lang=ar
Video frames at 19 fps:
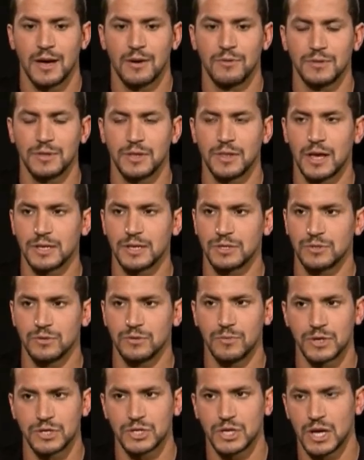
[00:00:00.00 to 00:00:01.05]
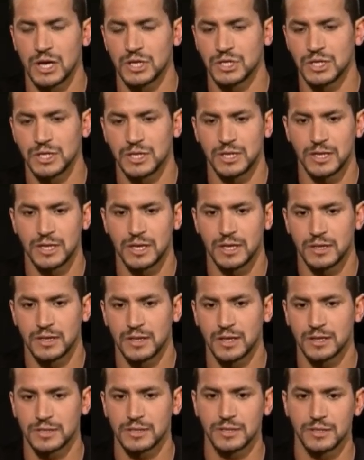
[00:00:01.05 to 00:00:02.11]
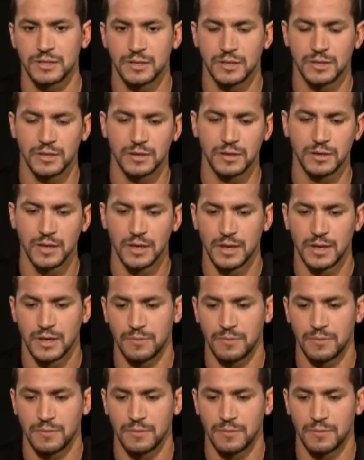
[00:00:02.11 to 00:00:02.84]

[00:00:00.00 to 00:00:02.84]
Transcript: حاولنا نحسنوا برشا حاجات اللي كانت ناقصتني آه،